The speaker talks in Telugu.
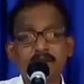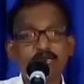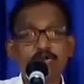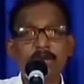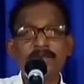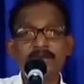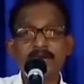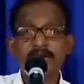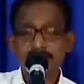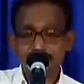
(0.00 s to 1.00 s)
ఎంతోమంది
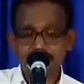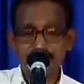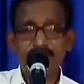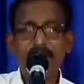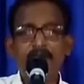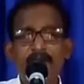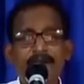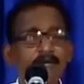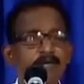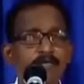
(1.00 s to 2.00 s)
జీవితాలకు
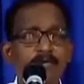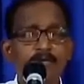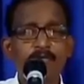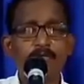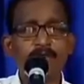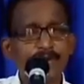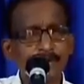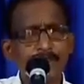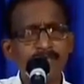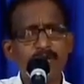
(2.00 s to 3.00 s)
అటాక్ అవుతున్నాడు వారు
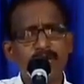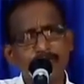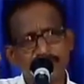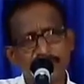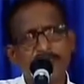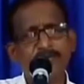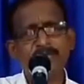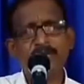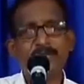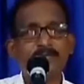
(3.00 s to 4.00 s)
వణికిపోతున్నారు
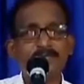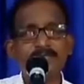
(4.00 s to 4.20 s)
భయపడుతున్నారు